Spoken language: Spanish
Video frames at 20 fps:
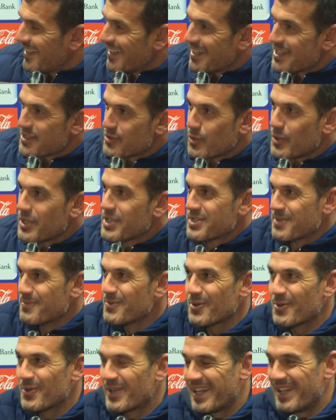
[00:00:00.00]
Es durísimo
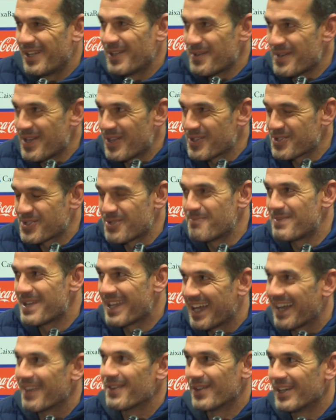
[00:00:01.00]
jugar en Oviedo, es
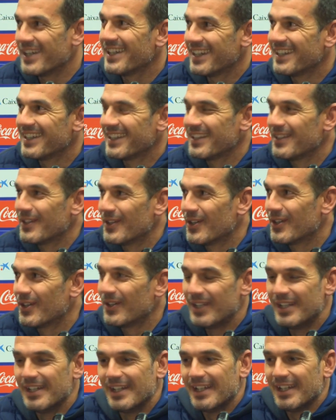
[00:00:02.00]
complicado. ¿eh? No,
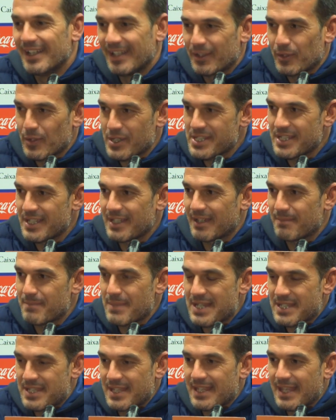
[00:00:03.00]
me
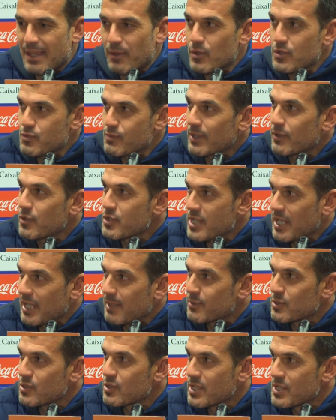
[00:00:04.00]
has citado unos cuantos
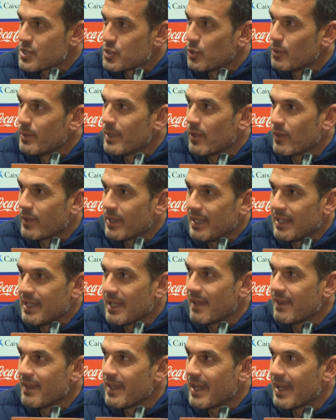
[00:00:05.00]
equipos en los que estuve, donde el
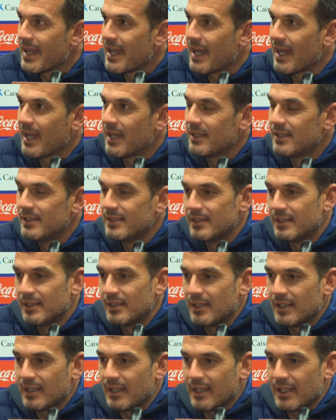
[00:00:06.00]
día a día era...
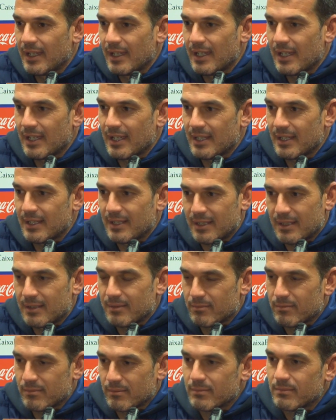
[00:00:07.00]
Eh,
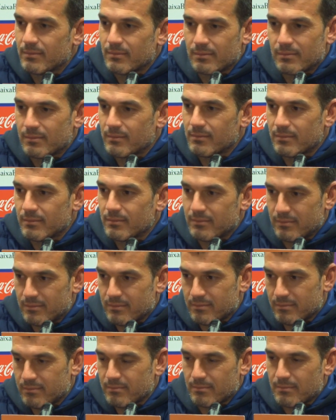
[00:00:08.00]

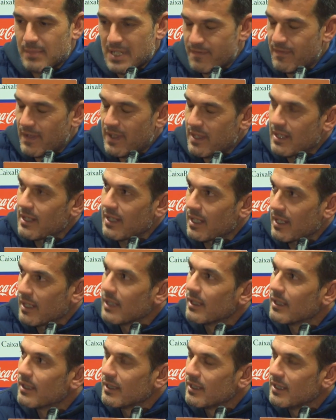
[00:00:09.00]
más fácil que aquí.
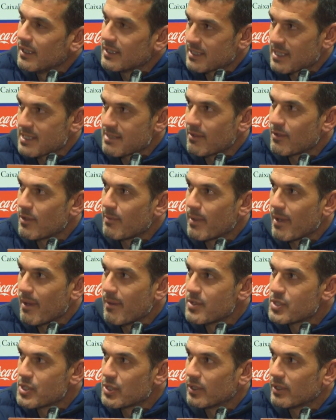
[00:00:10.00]
Estás hablando de primera
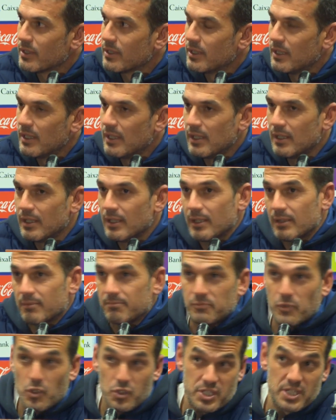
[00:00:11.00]
división.
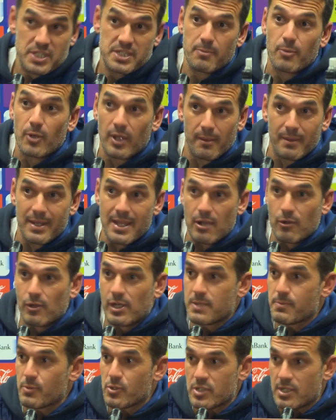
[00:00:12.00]
No sé si porque venía con
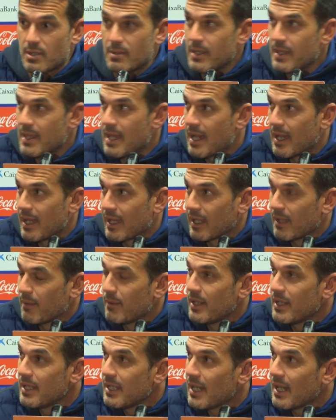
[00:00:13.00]
responsabilidad que
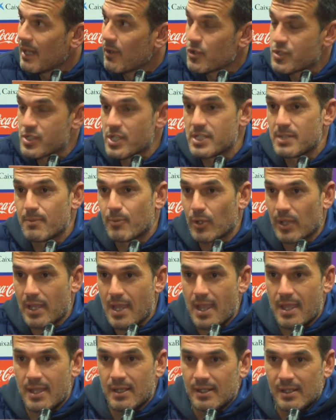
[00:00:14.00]
venía, no sé si
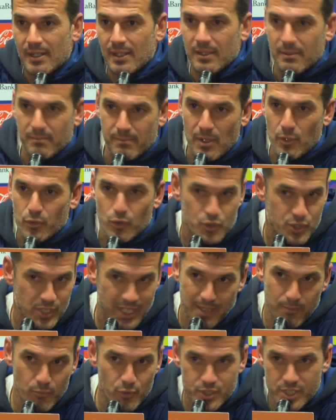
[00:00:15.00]
porque me
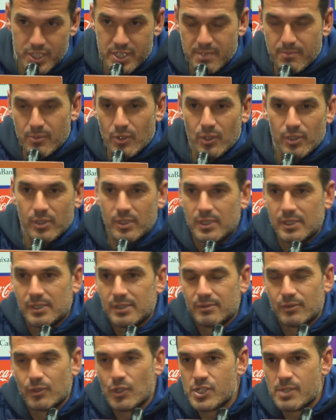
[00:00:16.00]
autoexigí muchísimo,
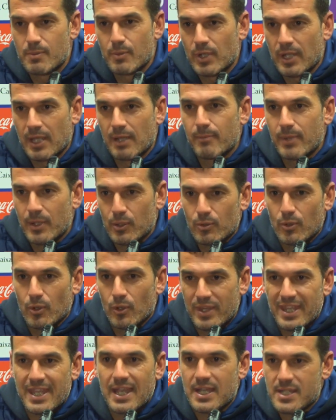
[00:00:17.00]
no sé por qué, pero hubo
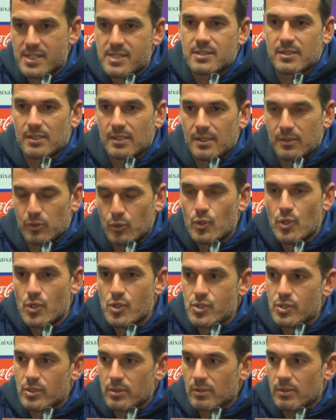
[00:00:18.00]
días
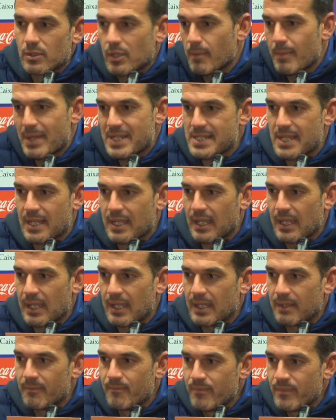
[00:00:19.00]
duros. Lo que pasa
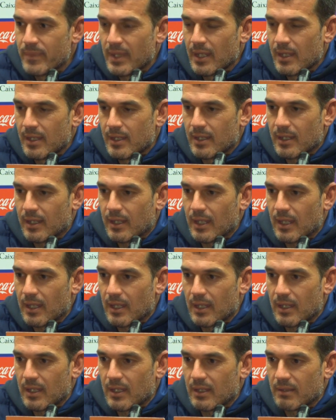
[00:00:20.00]
que,
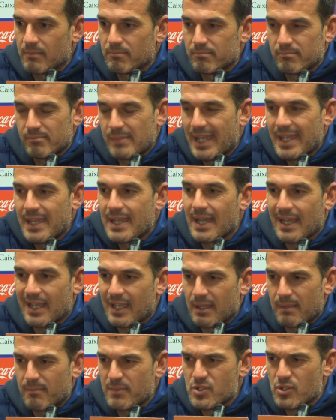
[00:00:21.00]
que veía
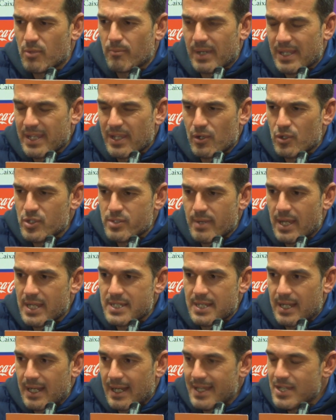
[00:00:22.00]
que mis compañeros iban a
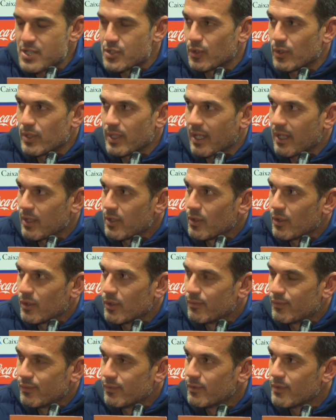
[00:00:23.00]
sacar esto y dije
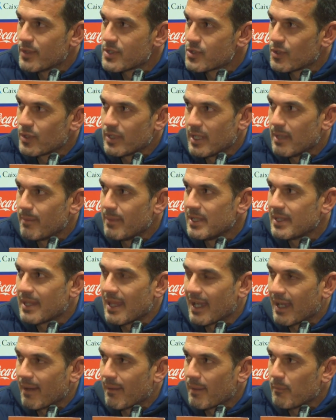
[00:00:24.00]
yo, esto tiene pinta
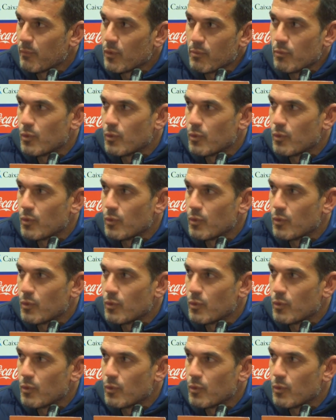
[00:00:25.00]
de acabar muy,